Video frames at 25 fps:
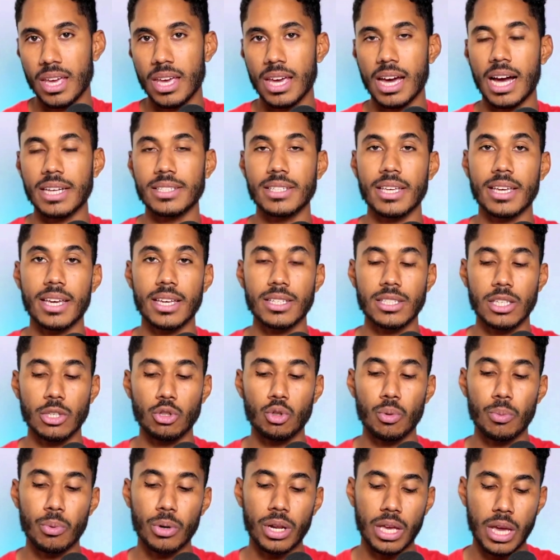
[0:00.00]
Así que si
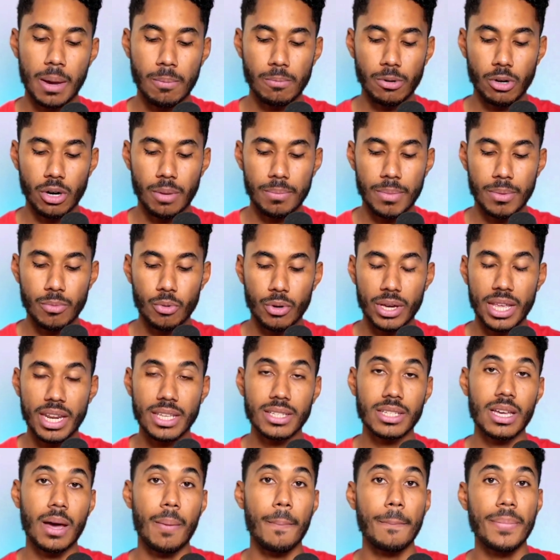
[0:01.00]
tú, por ejemplo, ahora mismo
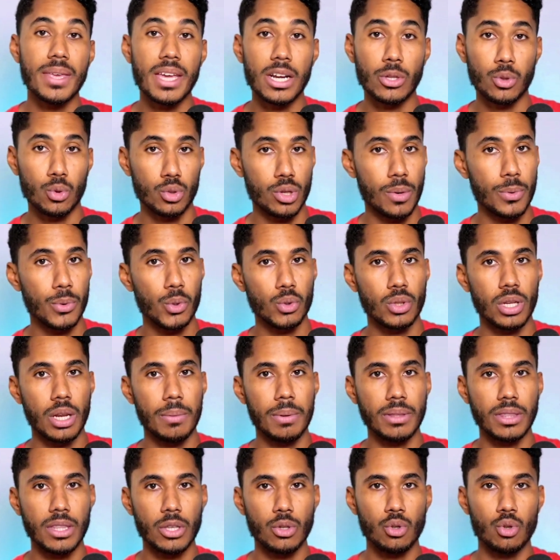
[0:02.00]
quieres cambiar tus hábitos
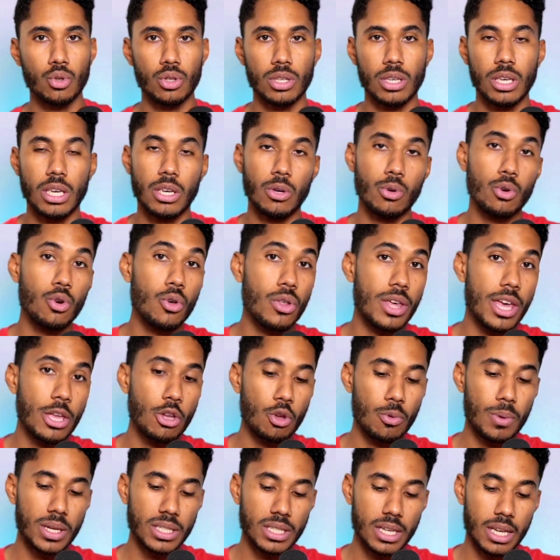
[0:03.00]
alimenticios y uno de
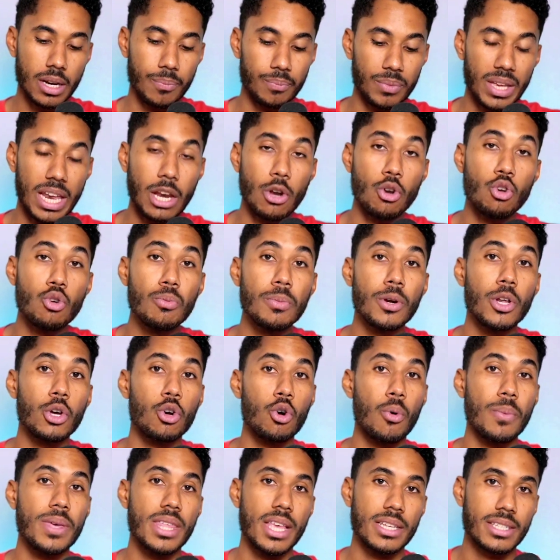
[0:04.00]
ellos va a ser el número de
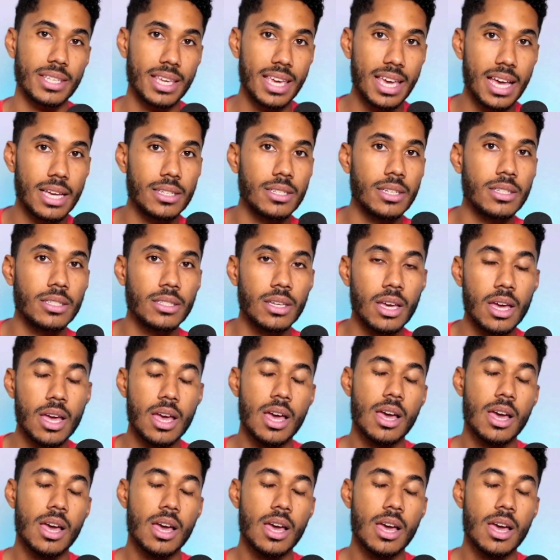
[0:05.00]
comidas que haces,